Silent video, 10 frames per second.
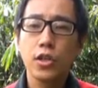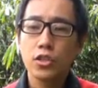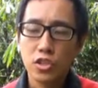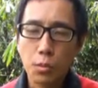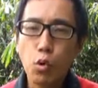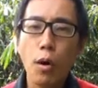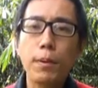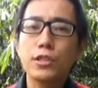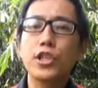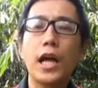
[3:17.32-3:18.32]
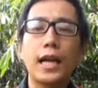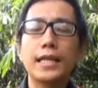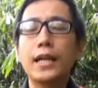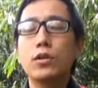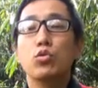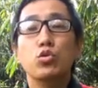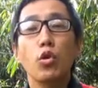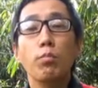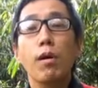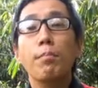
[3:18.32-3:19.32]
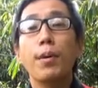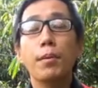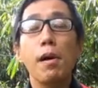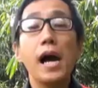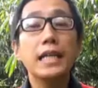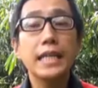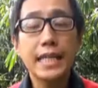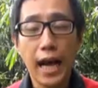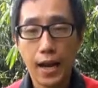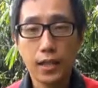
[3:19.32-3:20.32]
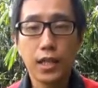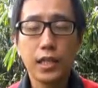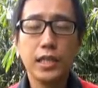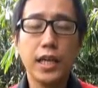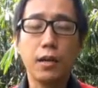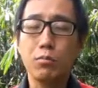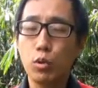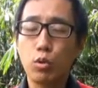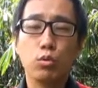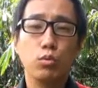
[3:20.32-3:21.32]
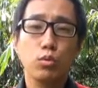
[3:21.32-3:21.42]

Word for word: Sebuah perjalanan untuk memperbaiki karakter kita yang buruk.